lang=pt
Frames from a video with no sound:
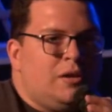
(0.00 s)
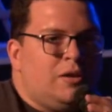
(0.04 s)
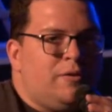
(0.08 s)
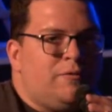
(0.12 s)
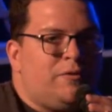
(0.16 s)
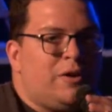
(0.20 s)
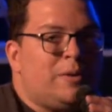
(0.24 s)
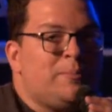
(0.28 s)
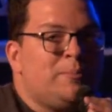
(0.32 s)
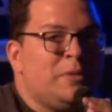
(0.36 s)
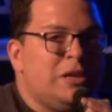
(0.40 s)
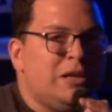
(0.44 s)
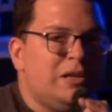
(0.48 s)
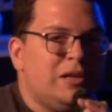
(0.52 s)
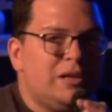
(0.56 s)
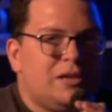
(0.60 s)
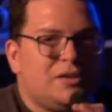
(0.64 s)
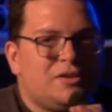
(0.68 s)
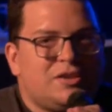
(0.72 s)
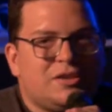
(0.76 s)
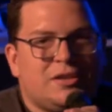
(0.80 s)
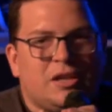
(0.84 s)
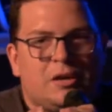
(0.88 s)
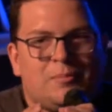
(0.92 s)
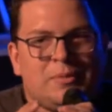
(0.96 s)
Família
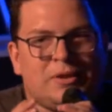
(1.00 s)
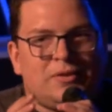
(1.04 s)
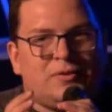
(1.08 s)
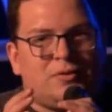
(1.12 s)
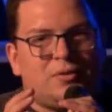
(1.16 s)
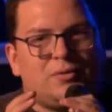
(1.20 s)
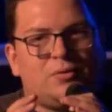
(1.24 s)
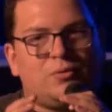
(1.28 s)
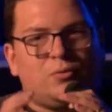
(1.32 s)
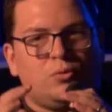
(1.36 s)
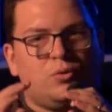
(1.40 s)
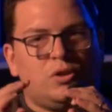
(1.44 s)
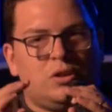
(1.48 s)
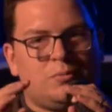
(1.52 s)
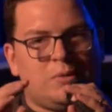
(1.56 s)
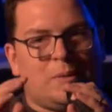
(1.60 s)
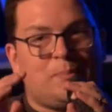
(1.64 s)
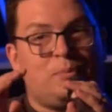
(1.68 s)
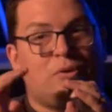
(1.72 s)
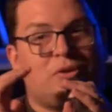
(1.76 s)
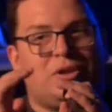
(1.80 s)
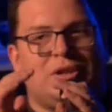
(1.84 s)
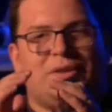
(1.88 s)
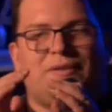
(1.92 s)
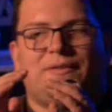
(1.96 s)
te dá uma estrutura, uma
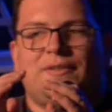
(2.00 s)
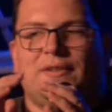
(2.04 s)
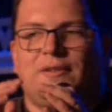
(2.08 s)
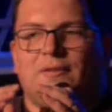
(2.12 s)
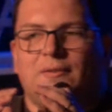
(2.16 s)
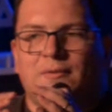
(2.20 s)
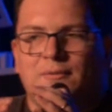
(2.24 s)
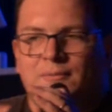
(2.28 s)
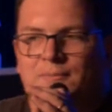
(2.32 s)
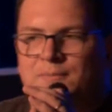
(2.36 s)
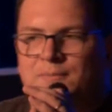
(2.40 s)
proteção.